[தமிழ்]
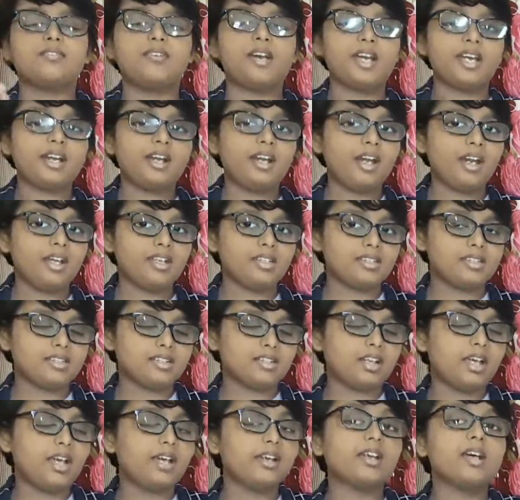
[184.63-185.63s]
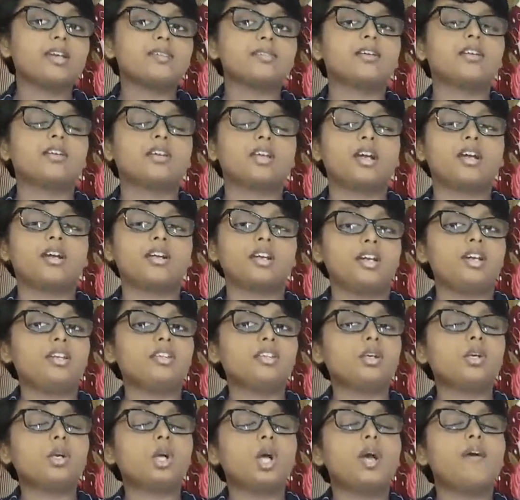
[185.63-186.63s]
வைரலஜிஸ்ட்லாம் என்ன சொல்கிறாங்கன்னா
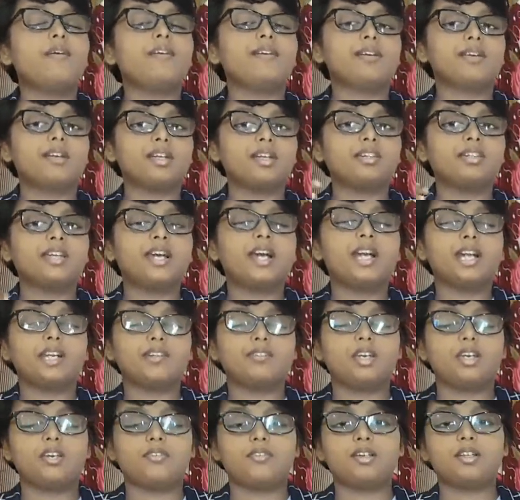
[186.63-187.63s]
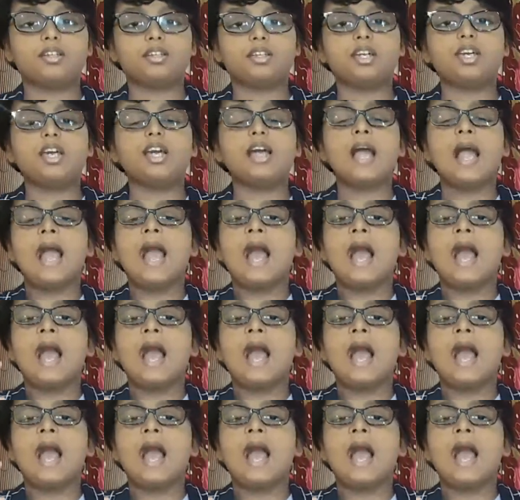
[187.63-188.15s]
இந்த கோவிடோட தேர்ட் வேவ் வந்து